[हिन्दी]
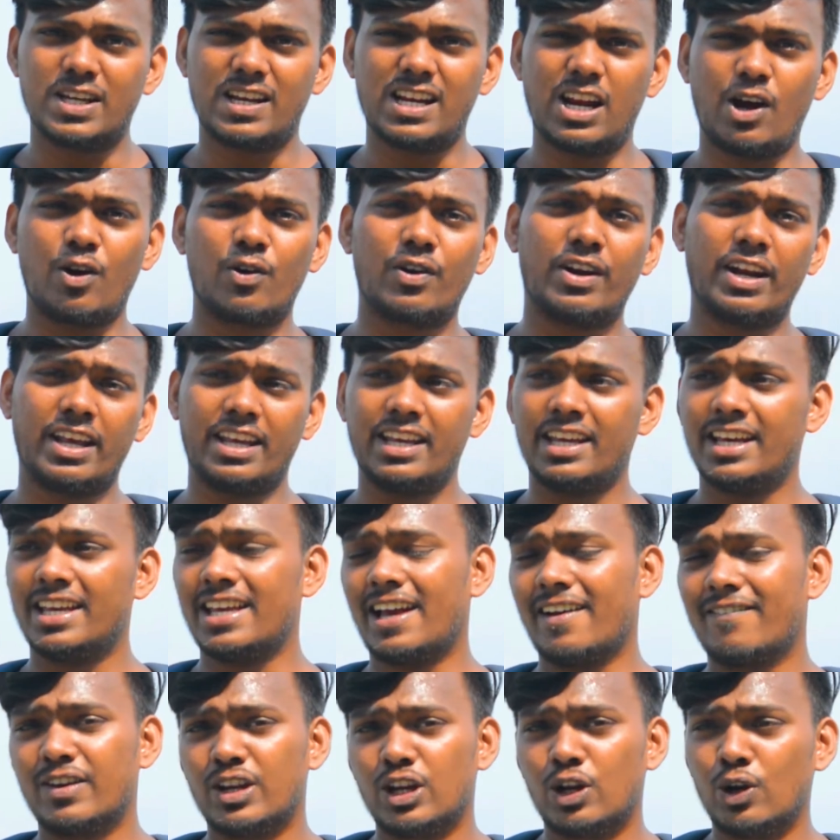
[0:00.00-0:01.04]
अलाउड नहीं है या
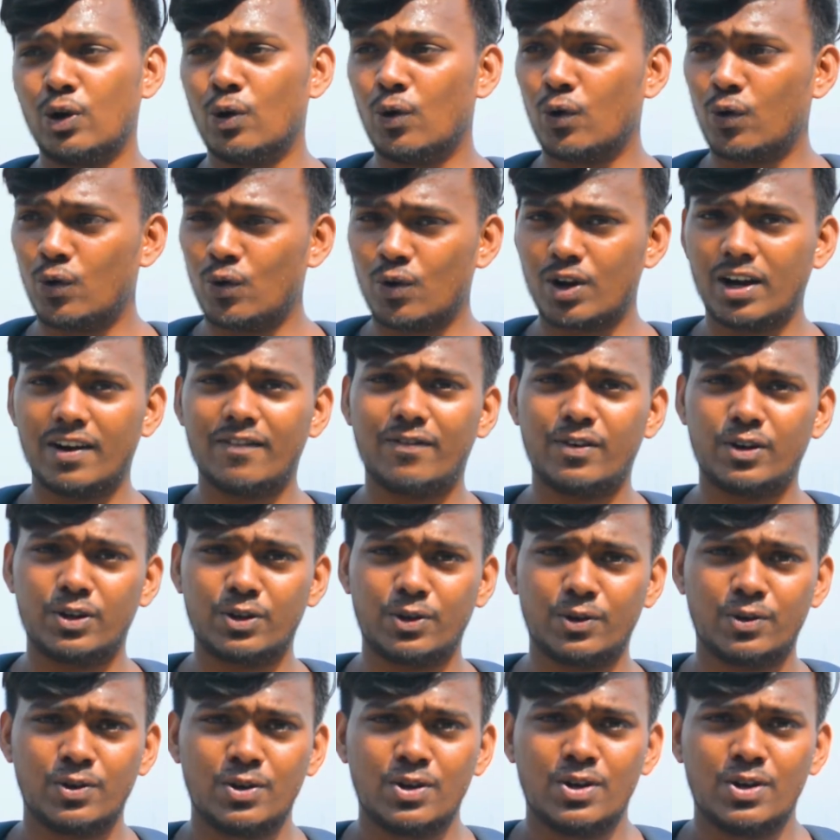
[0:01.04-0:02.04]
फिर लोगों का फ़ोटो